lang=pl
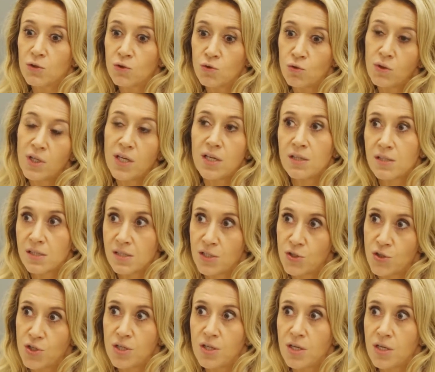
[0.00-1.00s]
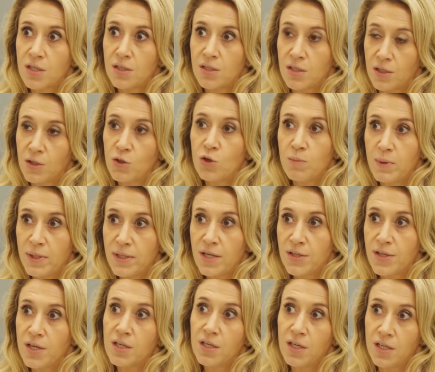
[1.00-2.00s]
Tutaj znaczenie takiego
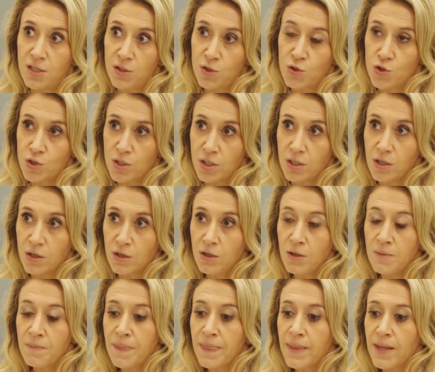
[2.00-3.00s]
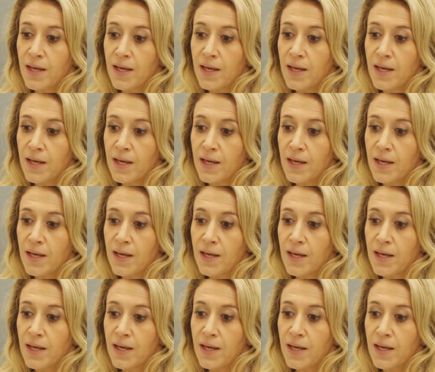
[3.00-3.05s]
badania genetycznego